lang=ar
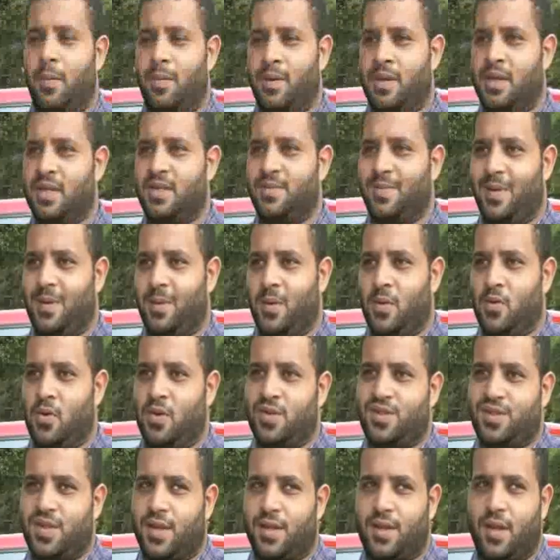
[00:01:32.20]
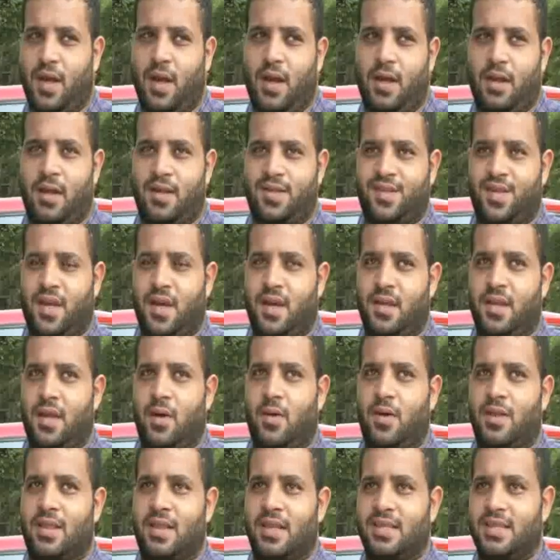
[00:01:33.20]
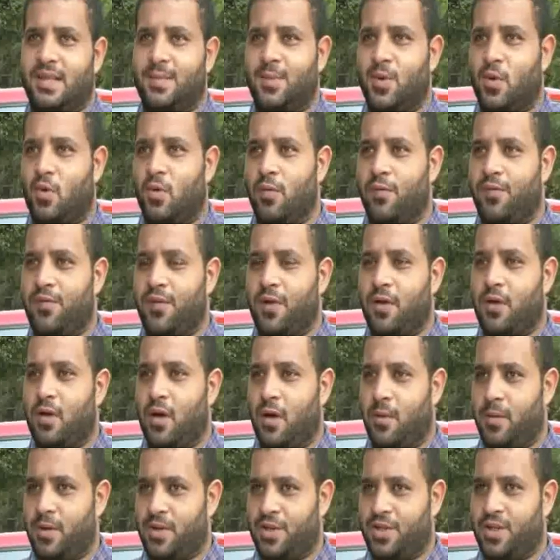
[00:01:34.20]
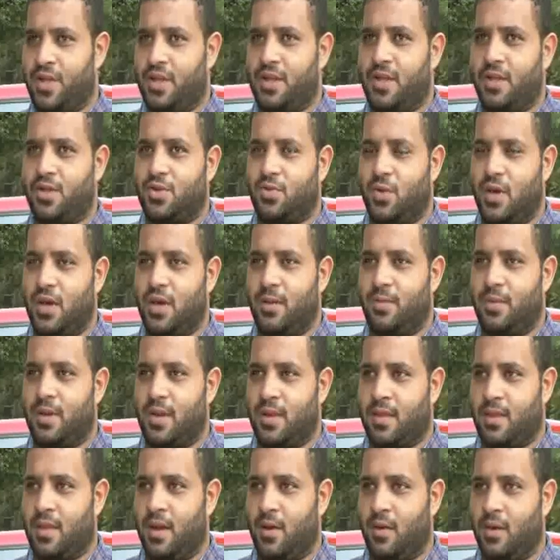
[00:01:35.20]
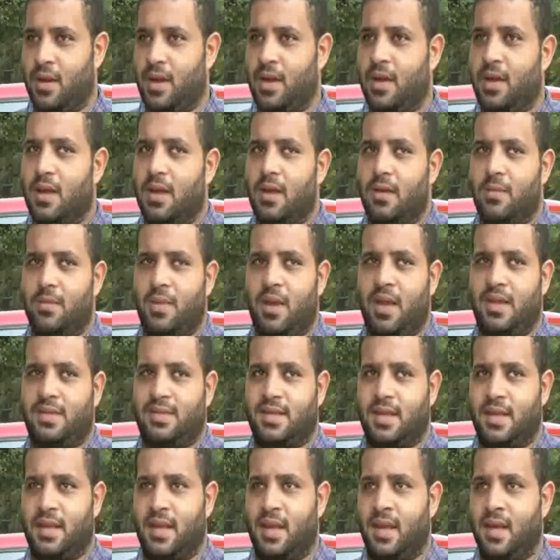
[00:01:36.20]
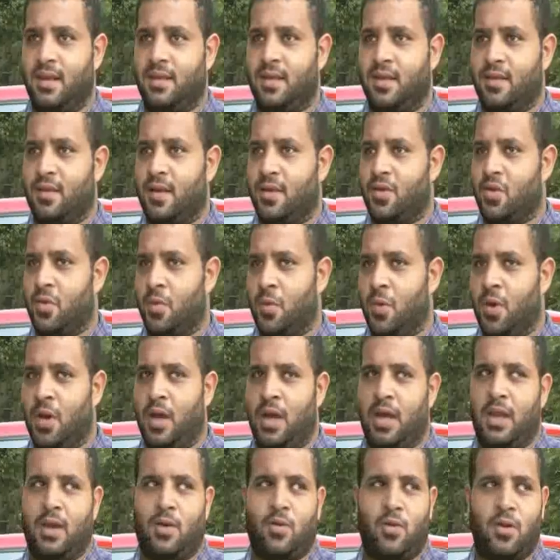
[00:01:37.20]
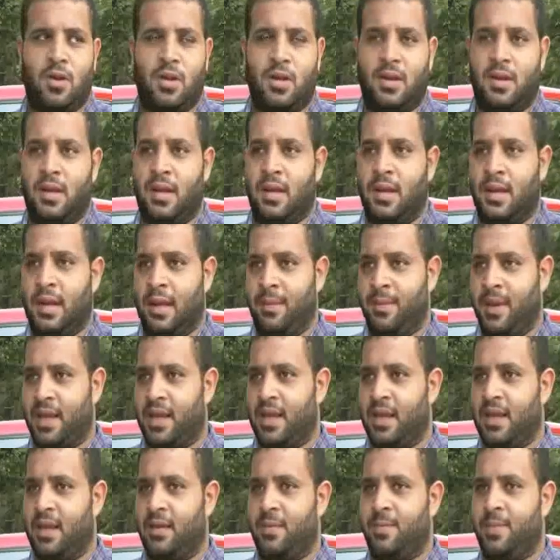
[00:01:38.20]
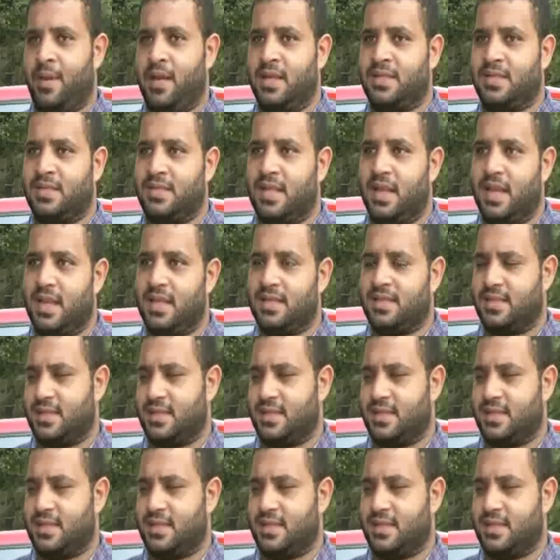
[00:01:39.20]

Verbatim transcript: وبالنسبه لموضوع السيطره على الاسعار دوت لازم يكون في رقابه شديده شويه من الدوله بحيث ان هي تقدر تموها على كل الاماكن اللي بتبيع السلع